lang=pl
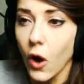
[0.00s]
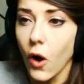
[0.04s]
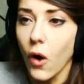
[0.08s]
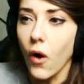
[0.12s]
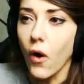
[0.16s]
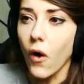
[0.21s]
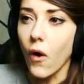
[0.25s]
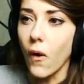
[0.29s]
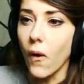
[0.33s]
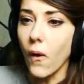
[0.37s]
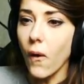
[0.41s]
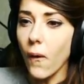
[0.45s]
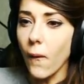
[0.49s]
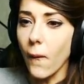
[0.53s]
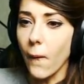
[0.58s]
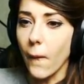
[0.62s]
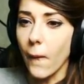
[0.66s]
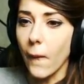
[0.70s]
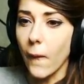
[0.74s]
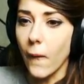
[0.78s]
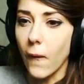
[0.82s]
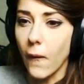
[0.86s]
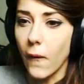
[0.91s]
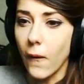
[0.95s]

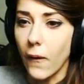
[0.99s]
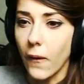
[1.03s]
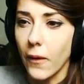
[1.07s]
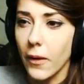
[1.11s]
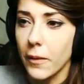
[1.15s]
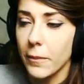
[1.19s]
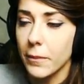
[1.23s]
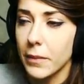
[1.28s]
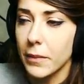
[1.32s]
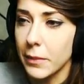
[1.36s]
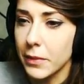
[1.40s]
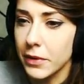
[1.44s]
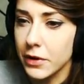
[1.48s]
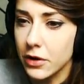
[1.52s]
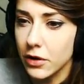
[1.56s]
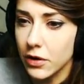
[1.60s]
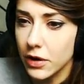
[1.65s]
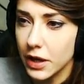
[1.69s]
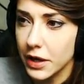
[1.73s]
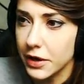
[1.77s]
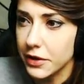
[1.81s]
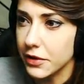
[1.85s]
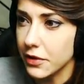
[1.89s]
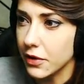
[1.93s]
O, mamy
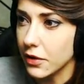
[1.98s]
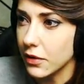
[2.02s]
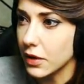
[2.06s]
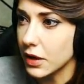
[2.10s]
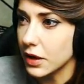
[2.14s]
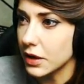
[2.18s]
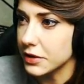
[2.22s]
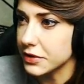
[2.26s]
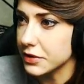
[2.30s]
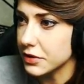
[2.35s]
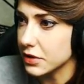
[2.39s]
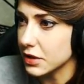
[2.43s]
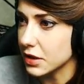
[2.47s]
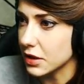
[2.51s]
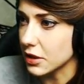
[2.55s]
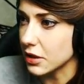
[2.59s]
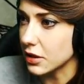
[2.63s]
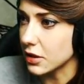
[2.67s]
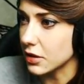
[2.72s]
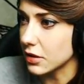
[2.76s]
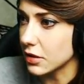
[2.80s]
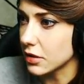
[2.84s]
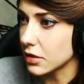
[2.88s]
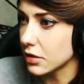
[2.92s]
kolejną, ale to
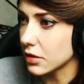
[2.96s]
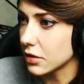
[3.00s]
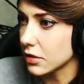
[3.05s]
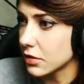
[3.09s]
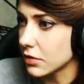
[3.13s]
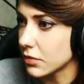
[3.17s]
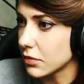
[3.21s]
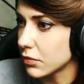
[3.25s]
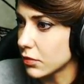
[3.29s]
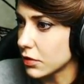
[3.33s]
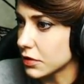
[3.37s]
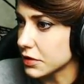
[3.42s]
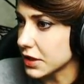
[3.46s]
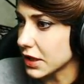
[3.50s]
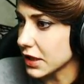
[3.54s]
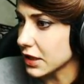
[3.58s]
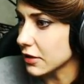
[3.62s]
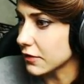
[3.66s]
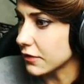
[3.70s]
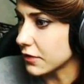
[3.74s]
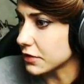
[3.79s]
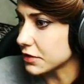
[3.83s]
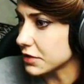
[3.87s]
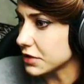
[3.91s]
nie. Młotek,
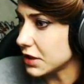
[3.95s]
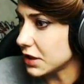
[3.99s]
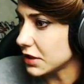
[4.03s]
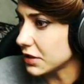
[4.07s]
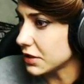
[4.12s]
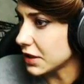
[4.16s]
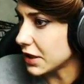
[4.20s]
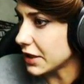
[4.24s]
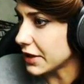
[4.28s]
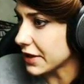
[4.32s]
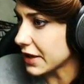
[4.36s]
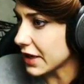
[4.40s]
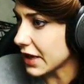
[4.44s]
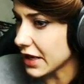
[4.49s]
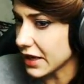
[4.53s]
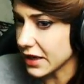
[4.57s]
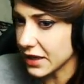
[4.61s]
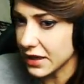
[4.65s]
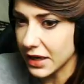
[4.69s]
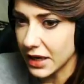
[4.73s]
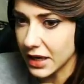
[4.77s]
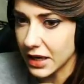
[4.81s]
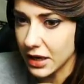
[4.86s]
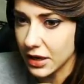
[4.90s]
gwoździe? Nie,
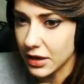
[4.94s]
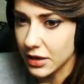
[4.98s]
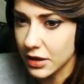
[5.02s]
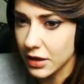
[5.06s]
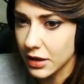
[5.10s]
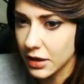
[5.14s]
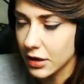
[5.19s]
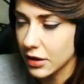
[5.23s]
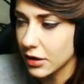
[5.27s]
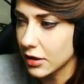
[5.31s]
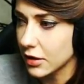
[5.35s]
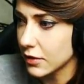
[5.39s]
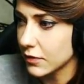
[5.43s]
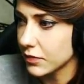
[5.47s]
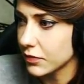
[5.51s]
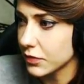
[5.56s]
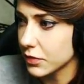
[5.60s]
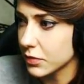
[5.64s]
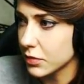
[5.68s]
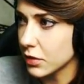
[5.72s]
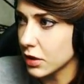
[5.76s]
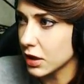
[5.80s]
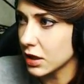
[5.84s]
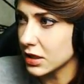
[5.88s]
ręka.
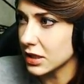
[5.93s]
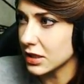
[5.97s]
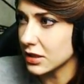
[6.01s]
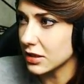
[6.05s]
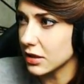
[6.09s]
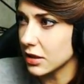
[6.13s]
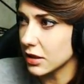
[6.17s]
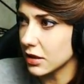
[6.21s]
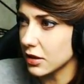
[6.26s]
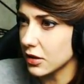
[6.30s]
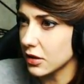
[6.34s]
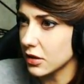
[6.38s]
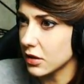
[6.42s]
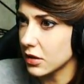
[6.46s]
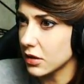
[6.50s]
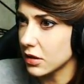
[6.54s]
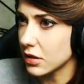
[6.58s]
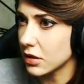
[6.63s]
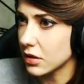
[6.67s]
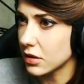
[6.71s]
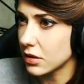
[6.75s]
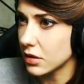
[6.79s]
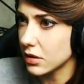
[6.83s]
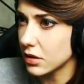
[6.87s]
Mogę na...
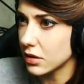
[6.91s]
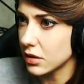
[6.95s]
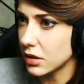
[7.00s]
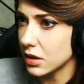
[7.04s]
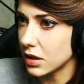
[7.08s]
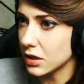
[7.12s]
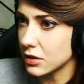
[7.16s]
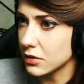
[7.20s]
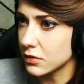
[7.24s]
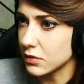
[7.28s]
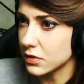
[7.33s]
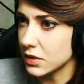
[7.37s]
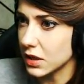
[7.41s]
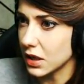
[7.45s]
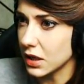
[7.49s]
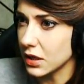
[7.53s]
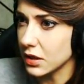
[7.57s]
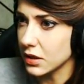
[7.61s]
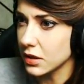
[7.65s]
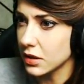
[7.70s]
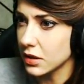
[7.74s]
A tutaj?